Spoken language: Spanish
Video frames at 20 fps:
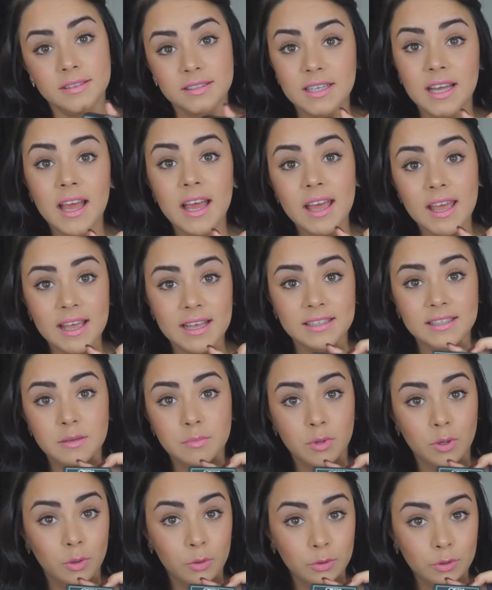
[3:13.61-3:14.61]
Ya
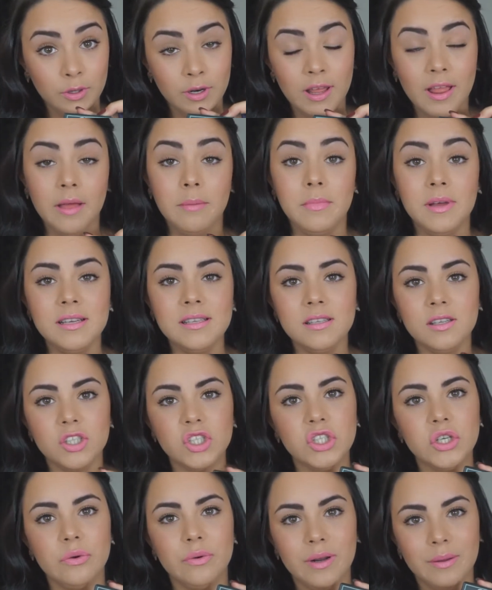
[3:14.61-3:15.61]
este producto nada más
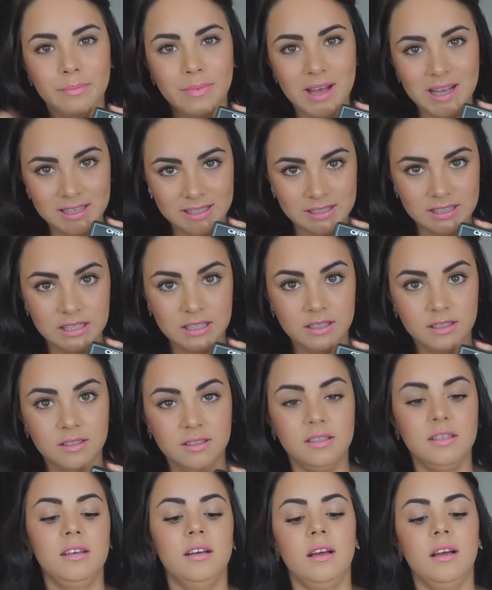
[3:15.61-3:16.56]
sobrepasa